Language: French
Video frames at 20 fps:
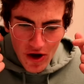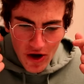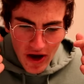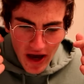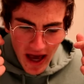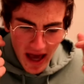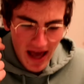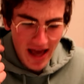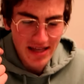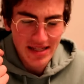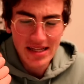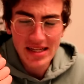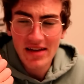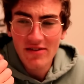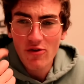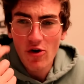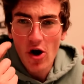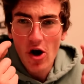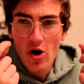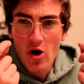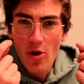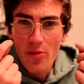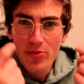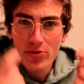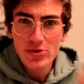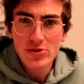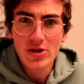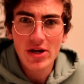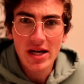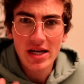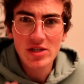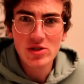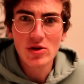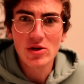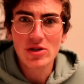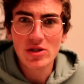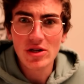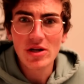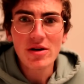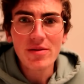euh, essayer d'avoir encore plus de
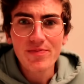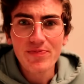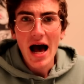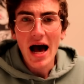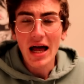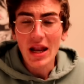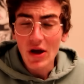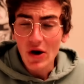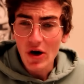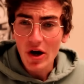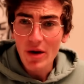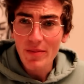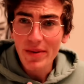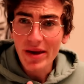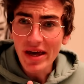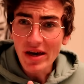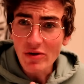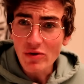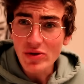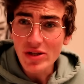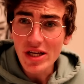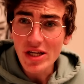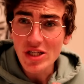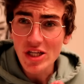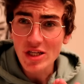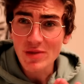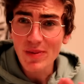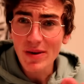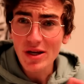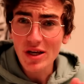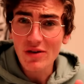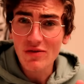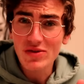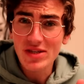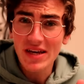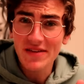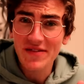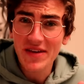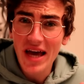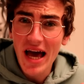résultats. Alors, euh, ben écoutez, j'espère que
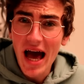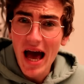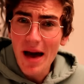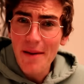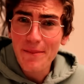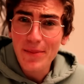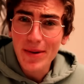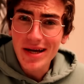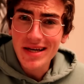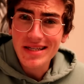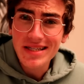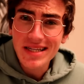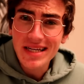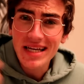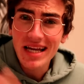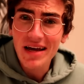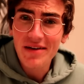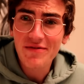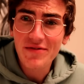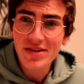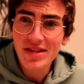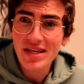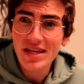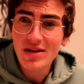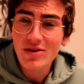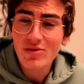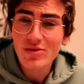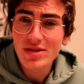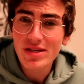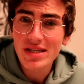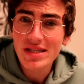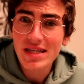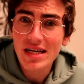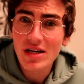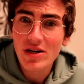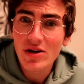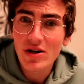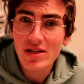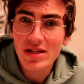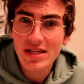vous avez apprécié la vidéo. Si c'est
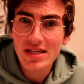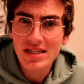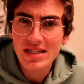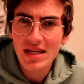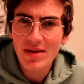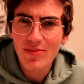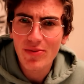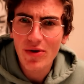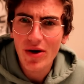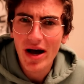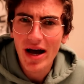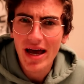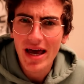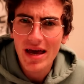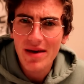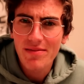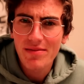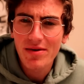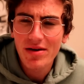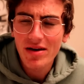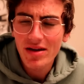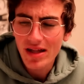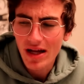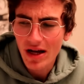le cas, n'hésitez pas à aimer,